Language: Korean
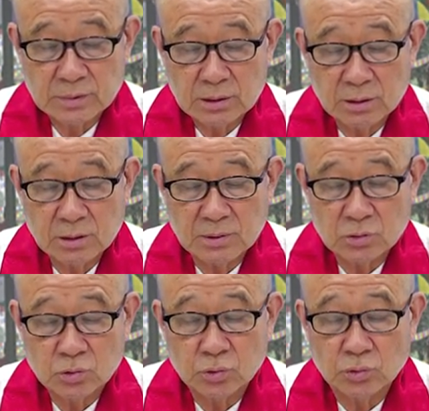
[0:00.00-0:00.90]

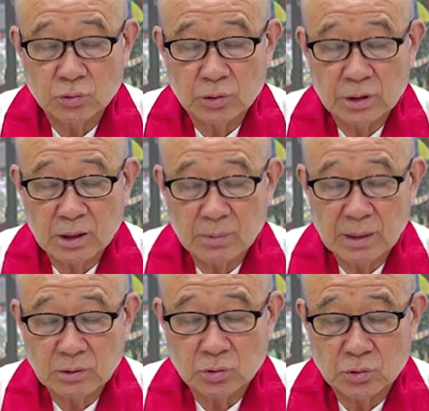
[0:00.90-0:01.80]
그렇지만 중국인과
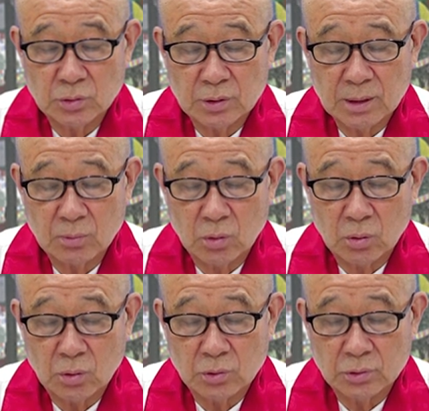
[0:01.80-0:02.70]
만주족이나
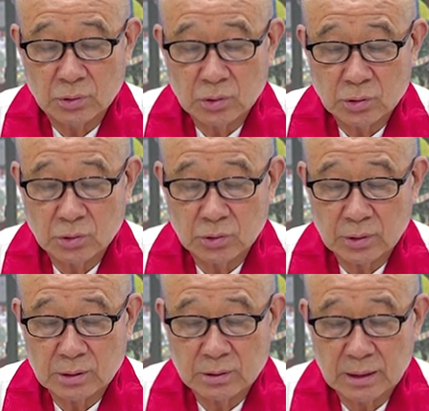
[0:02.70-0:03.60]
몽골족,
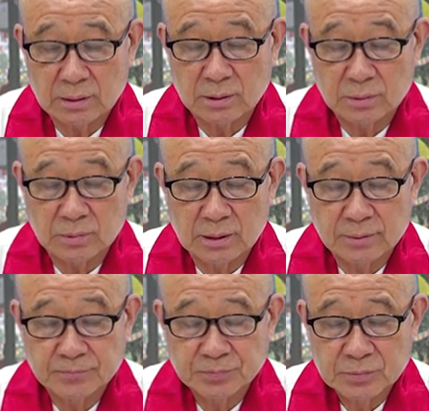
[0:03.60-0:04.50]
조선족과는 다른 것입니다.
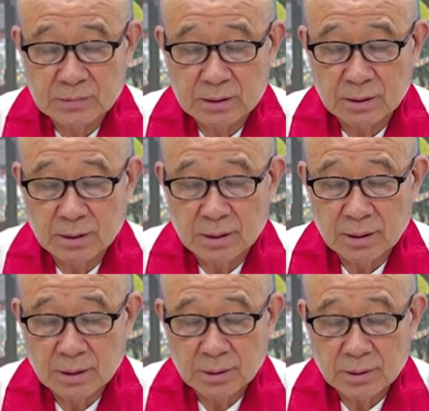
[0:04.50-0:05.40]

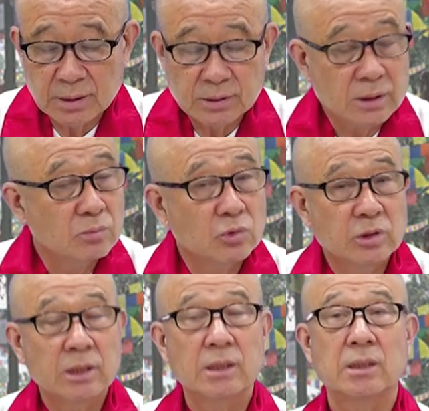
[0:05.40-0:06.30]
그러니까 지금
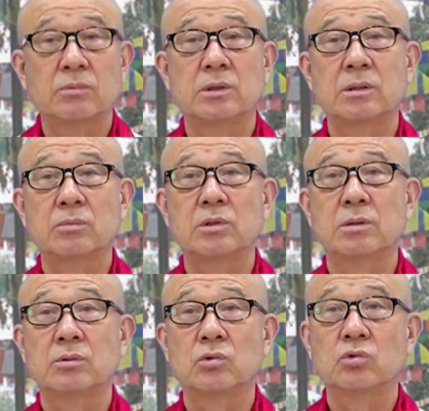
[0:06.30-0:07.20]
무슨 얘기냐면 지금
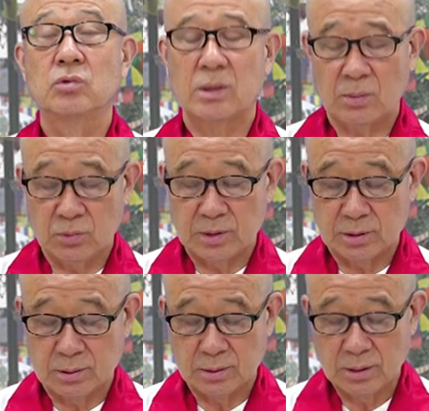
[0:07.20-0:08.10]
저 중국
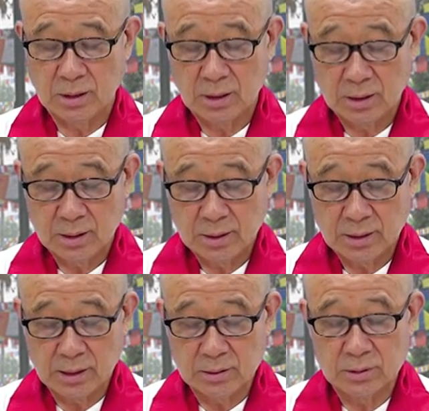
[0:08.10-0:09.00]
가보면은
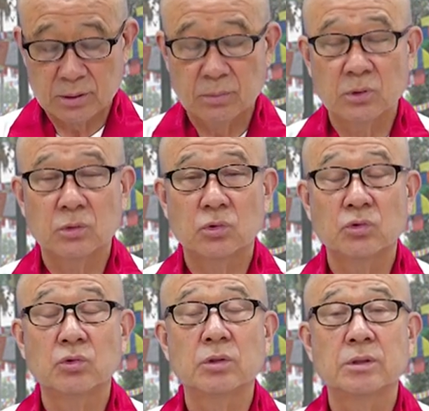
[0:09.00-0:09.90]
예를 들어서 뭐
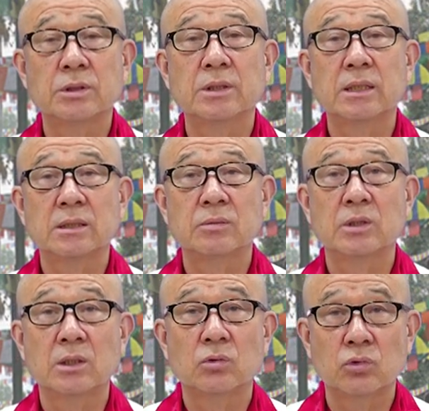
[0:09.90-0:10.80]
중국어를 쓰지
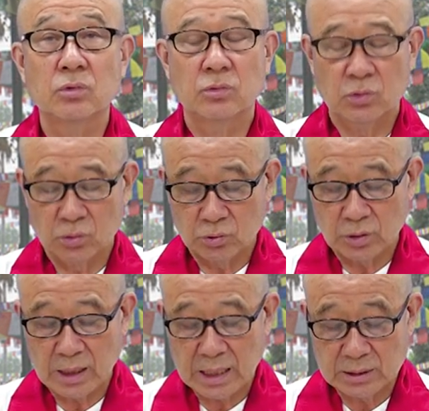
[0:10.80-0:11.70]
않습니까? 주,
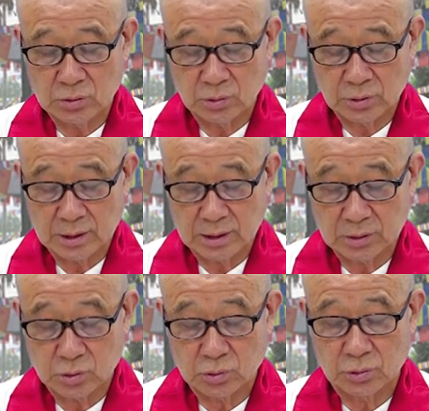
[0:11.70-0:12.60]
중국의
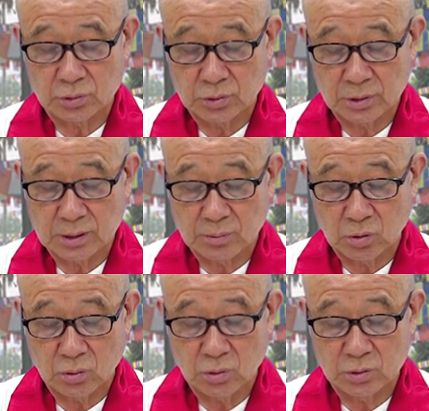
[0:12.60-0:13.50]
한족이나 조선족이나
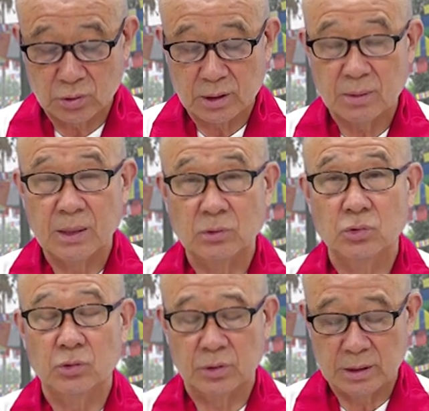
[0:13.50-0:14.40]
몽골족이나
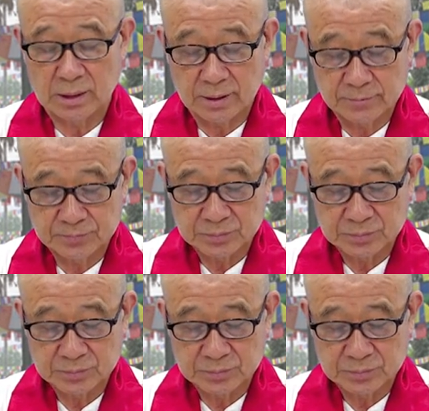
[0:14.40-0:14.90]
만주족이나